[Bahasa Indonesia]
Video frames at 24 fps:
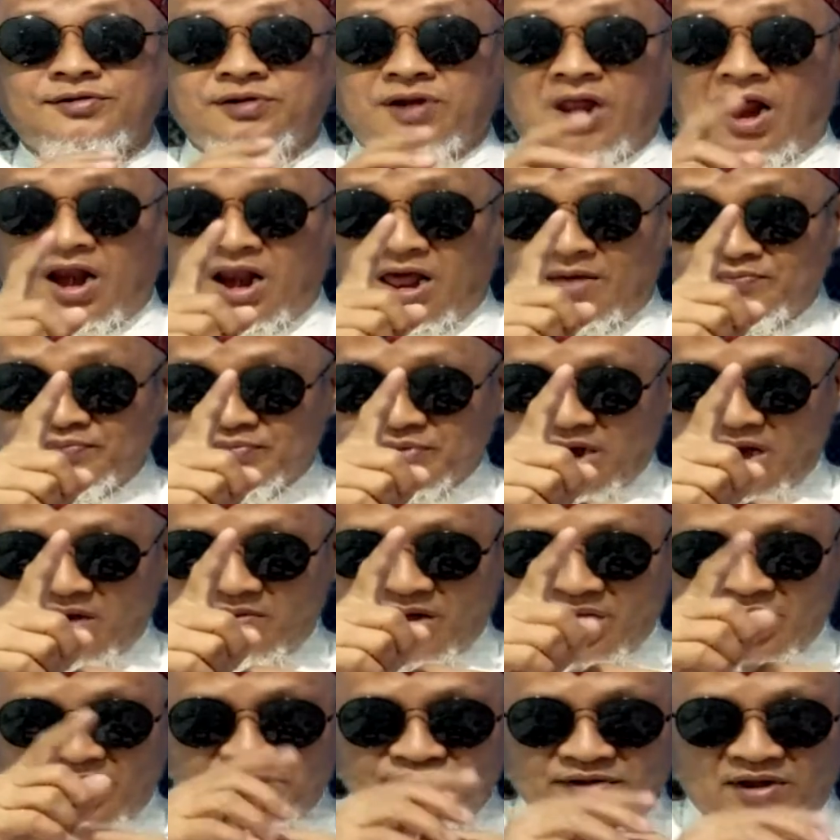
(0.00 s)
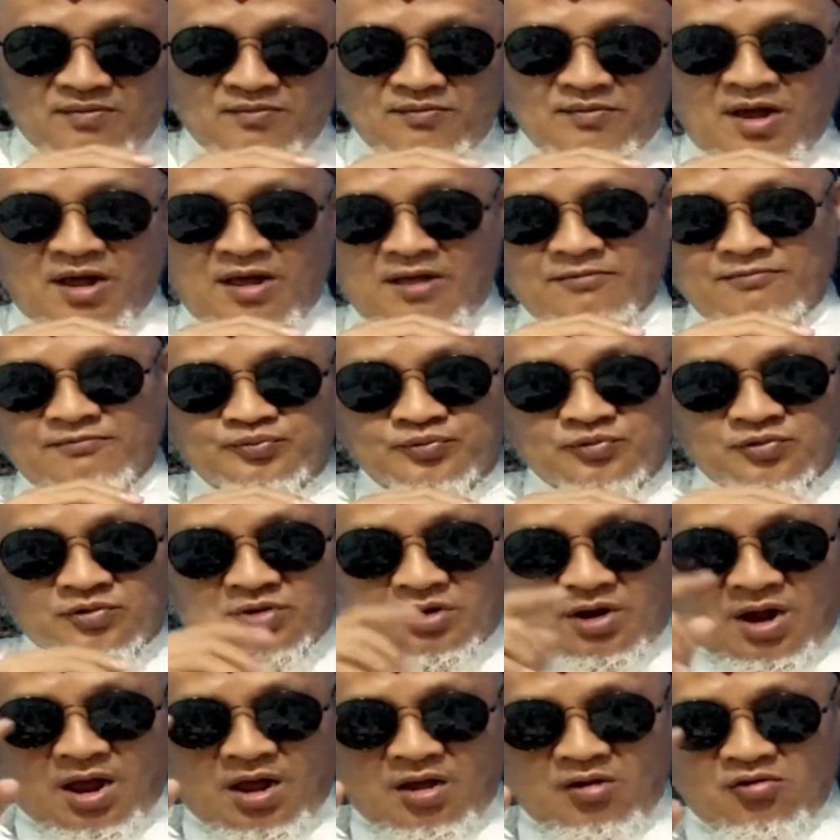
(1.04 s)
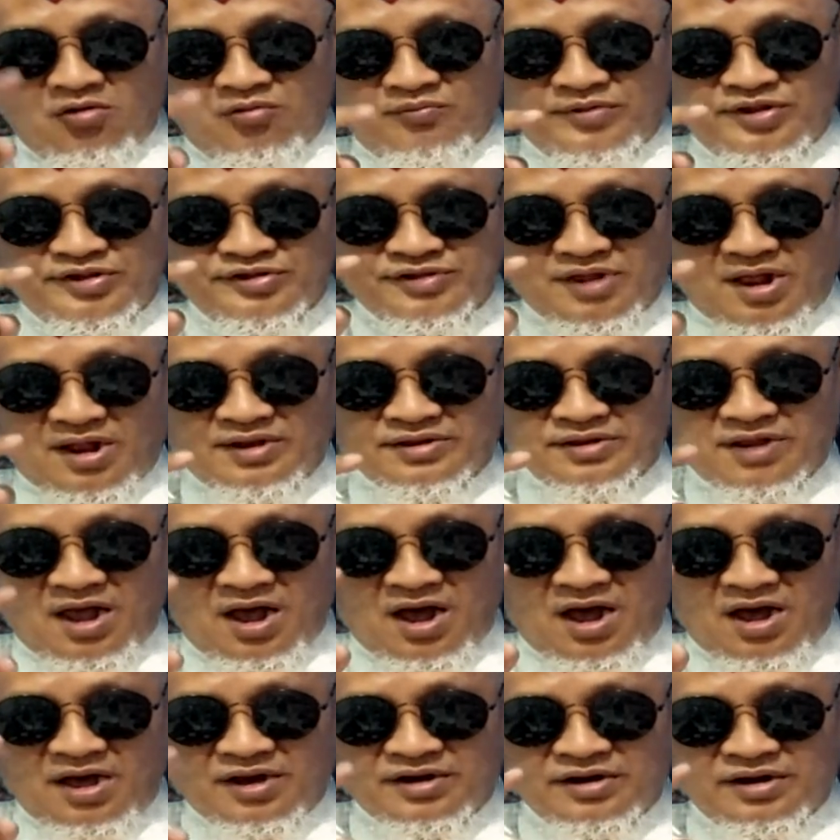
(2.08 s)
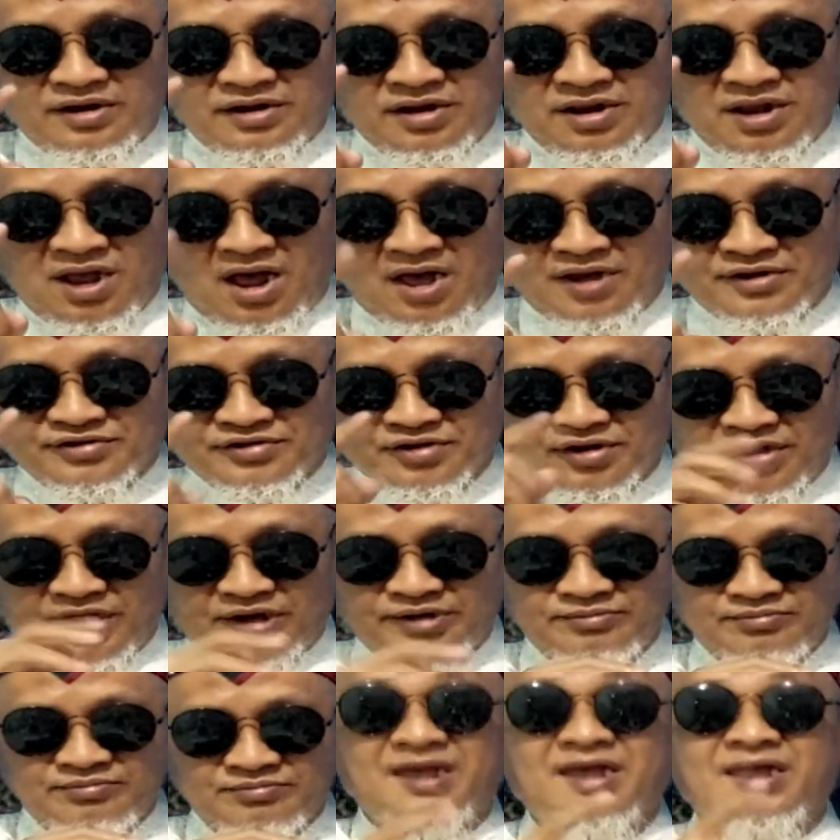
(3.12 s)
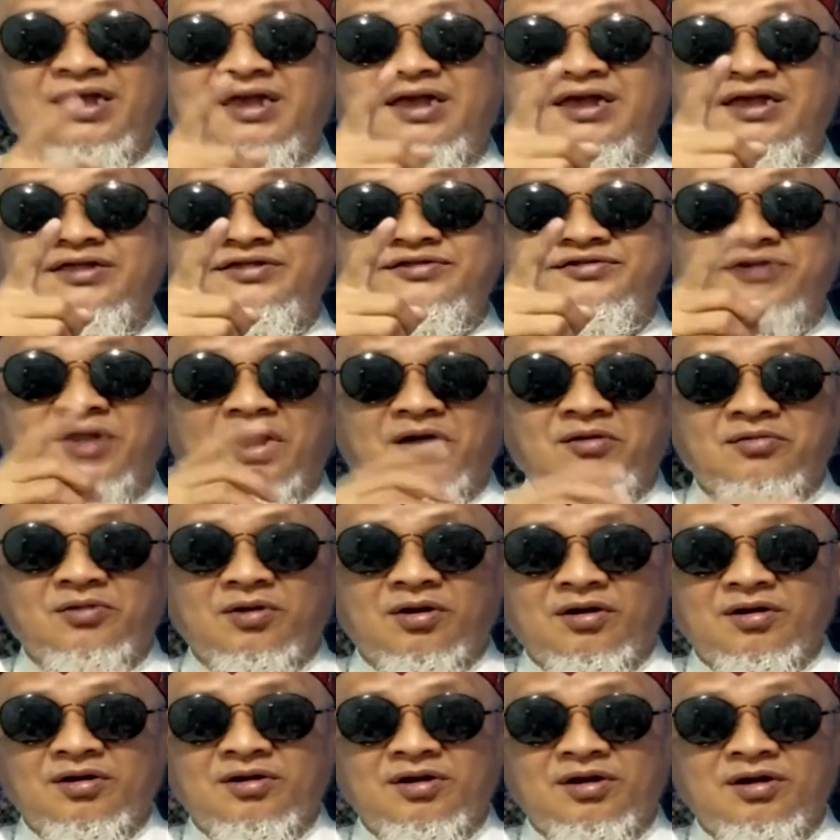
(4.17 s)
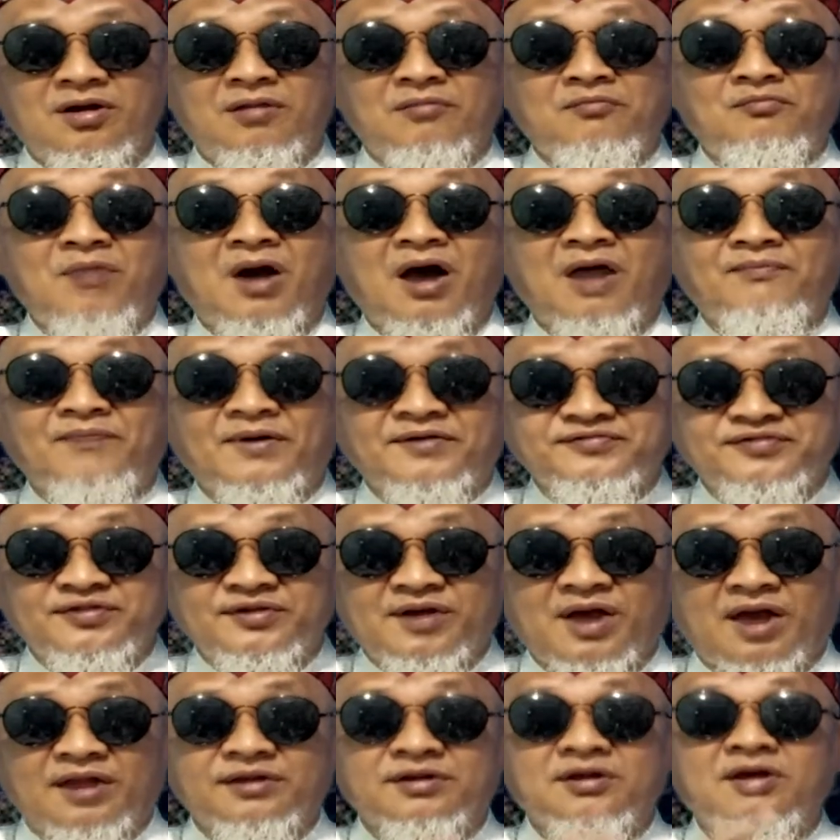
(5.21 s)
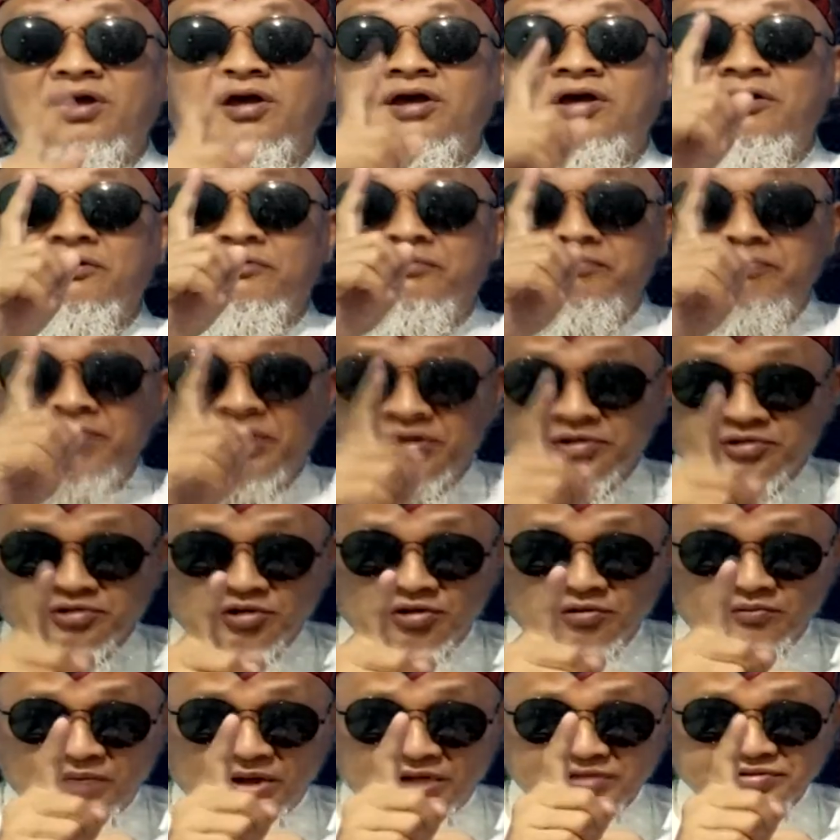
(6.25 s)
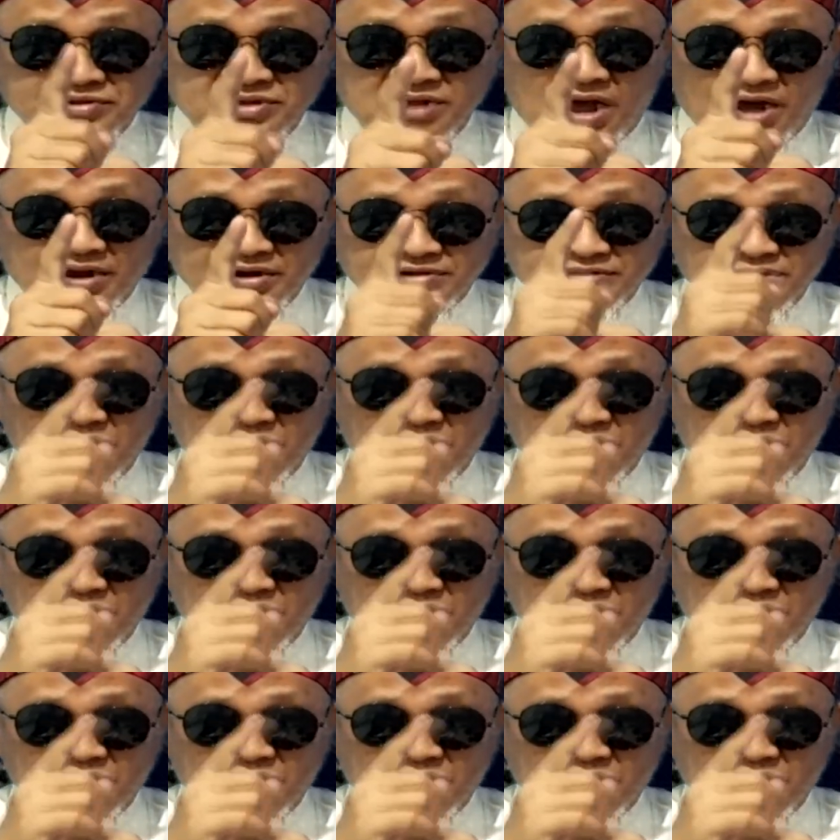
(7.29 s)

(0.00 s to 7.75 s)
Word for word: Dalam terawangannya Mbah, kalau misalnya hari ini hari Senin, insya Allah Mbah pastikan besok pasti hari